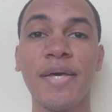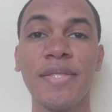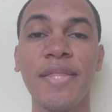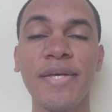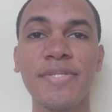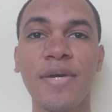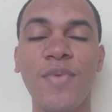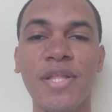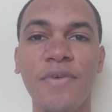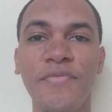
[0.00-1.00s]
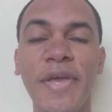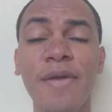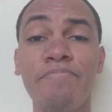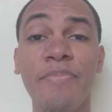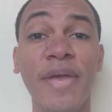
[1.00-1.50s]
nesta
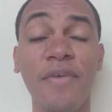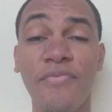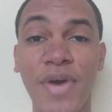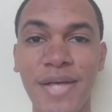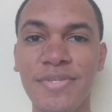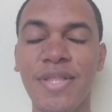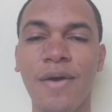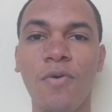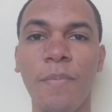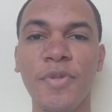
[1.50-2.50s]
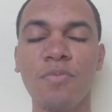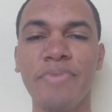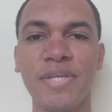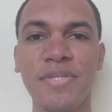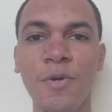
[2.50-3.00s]
quarta-feira, primeira fase da Copa do
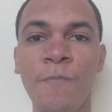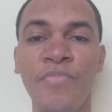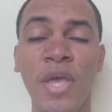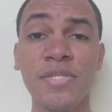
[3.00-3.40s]
Brasil.